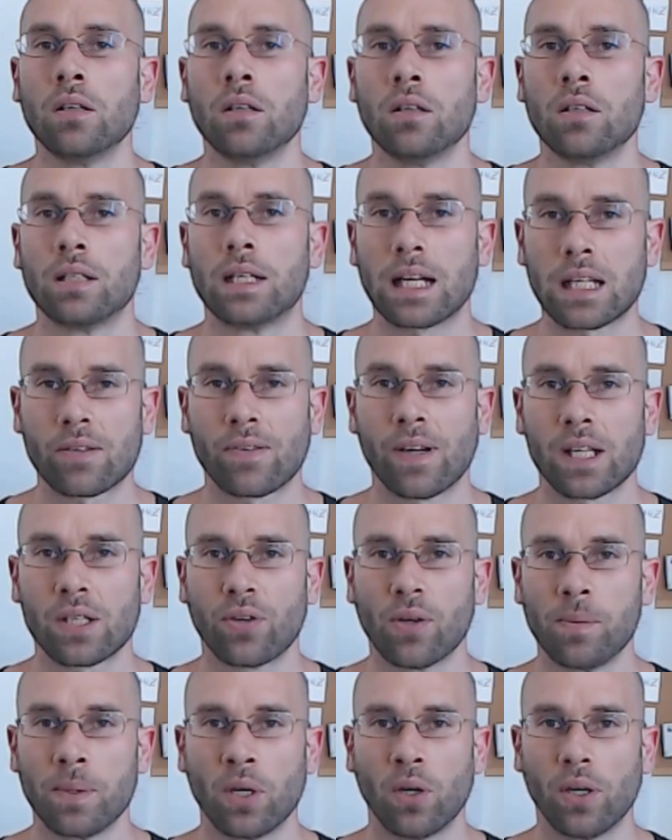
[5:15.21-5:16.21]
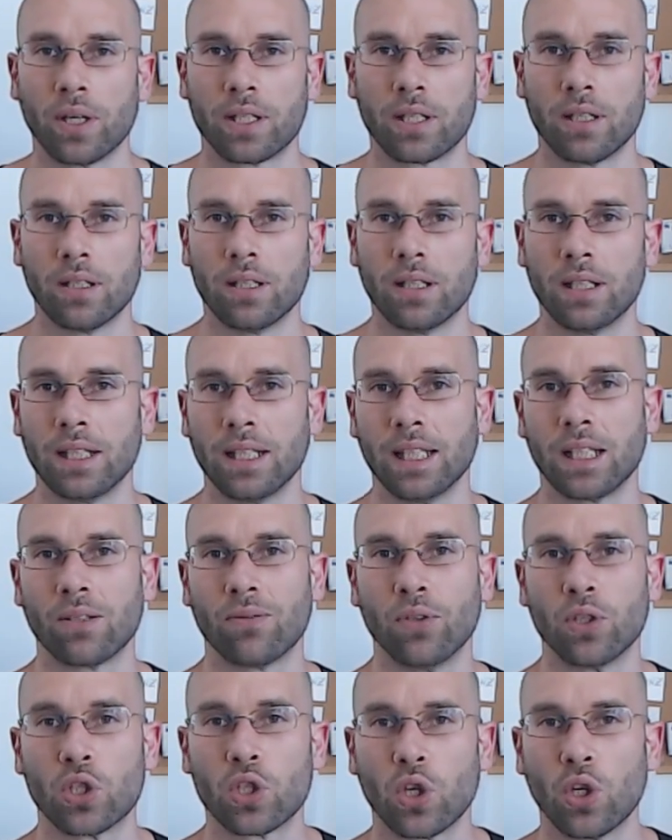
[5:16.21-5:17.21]
Das war's von mir heute. Ich
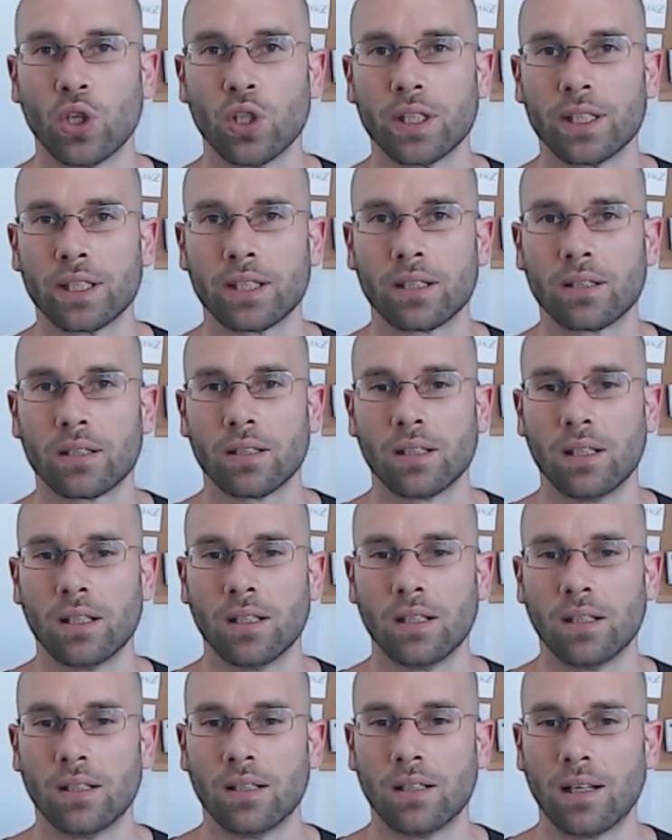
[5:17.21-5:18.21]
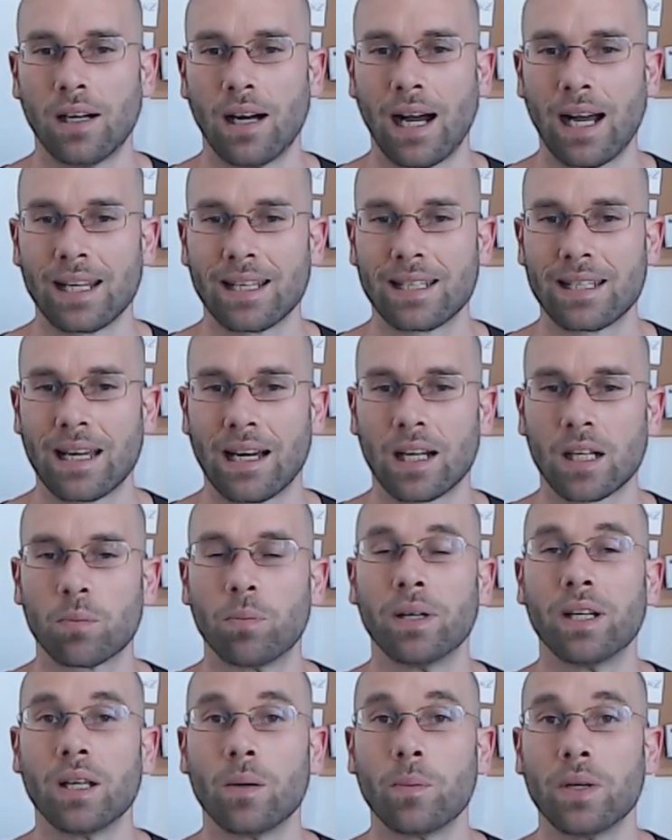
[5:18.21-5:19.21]
wünsche euch äh, einen Tag,
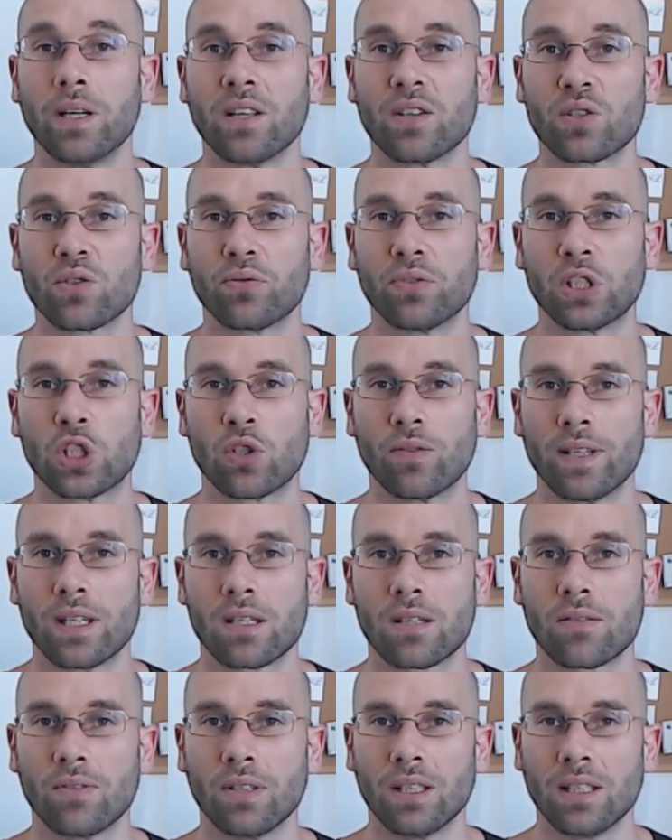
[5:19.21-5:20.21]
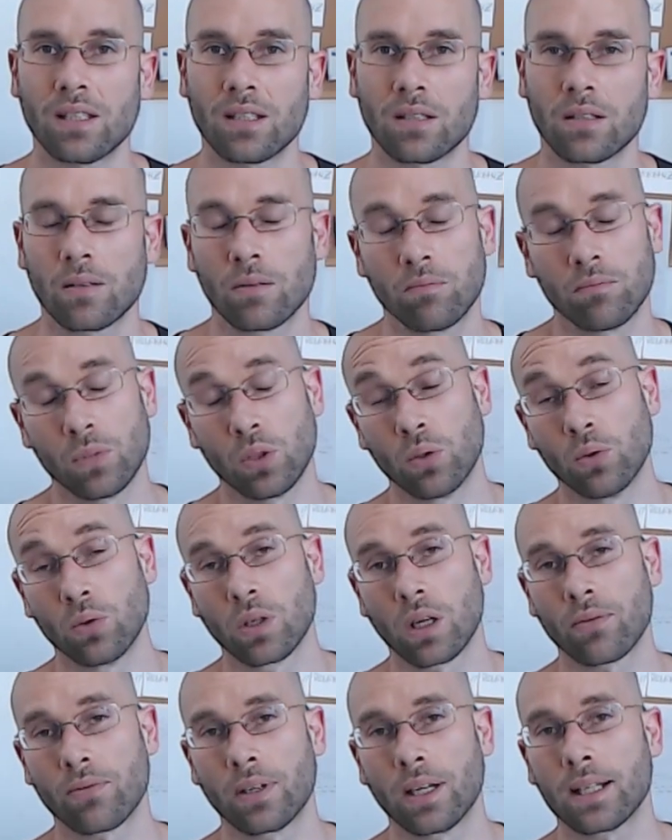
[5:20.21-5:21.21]
bei dem ihr nicht so viel schwitzt wie ich.
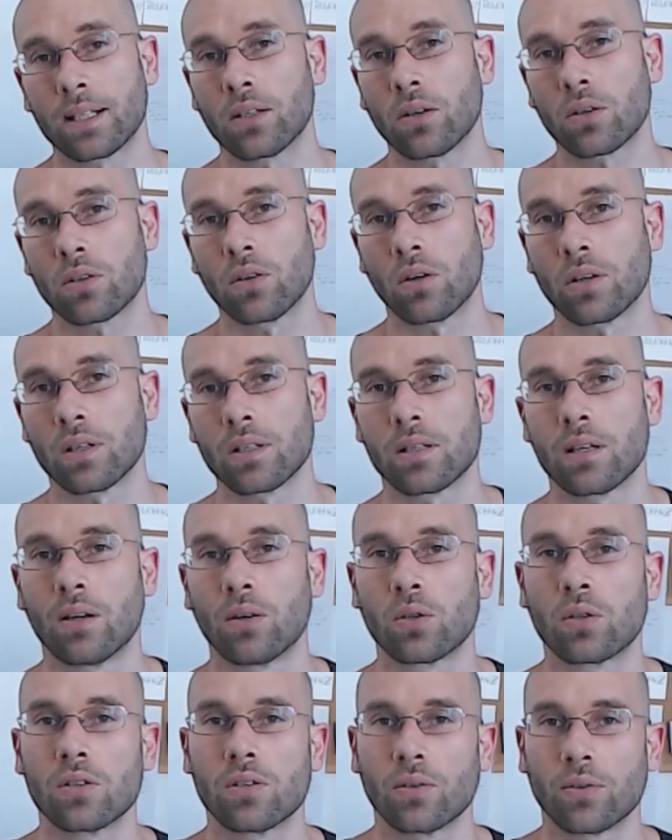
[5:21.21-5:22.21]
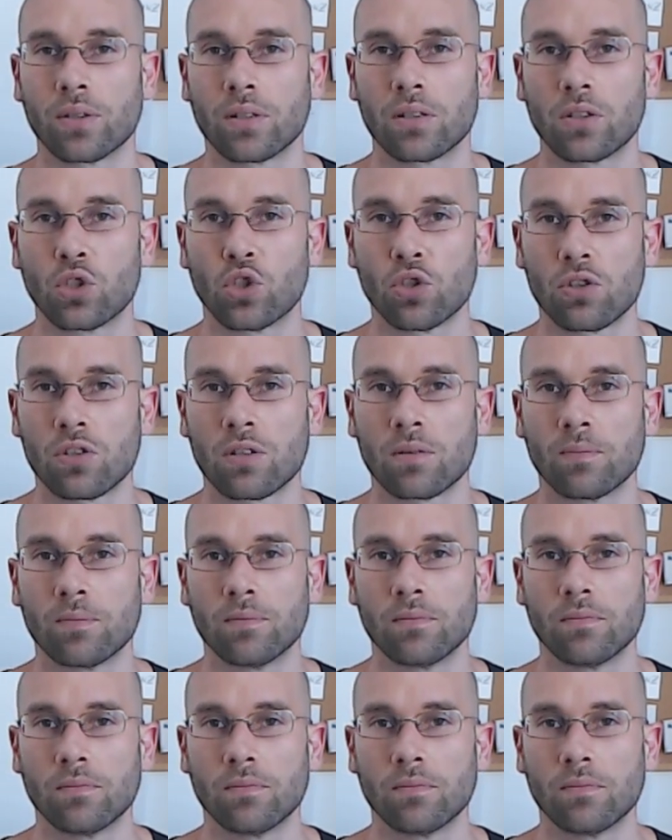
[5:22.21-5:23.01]
Oder vielleicht auch doch, ist ja auch gesund. Tschüss.